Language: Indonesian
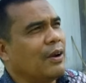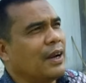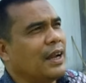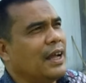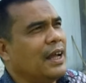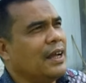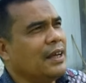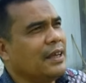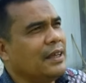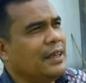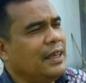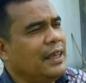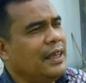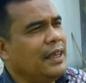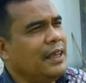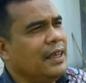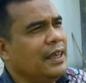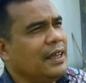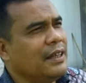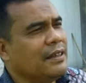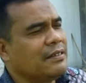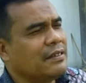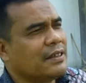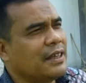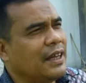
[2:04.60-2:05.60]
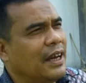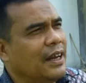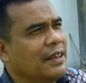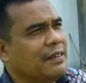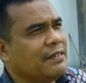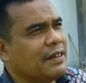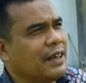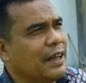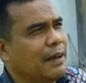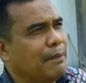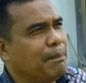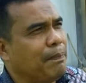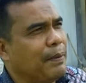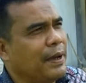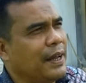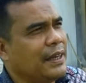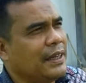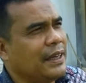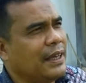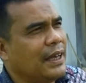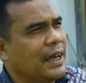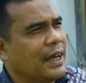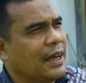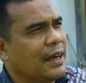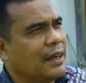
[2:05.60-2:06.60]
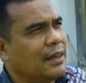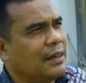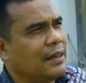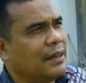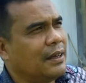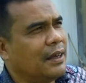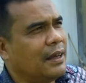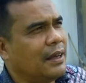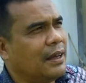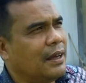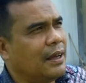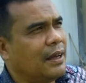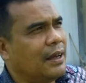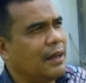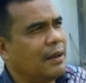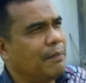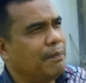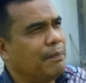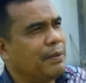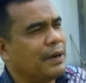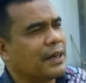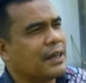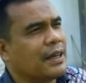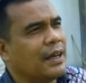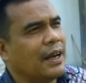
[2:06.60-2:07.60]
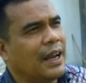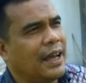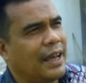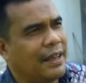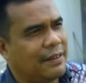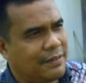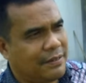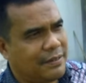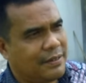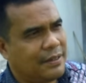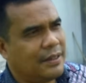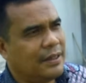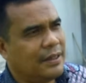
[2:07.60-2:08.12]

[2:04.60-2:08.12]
orang ingin sekali senapan yang uh, berkelas.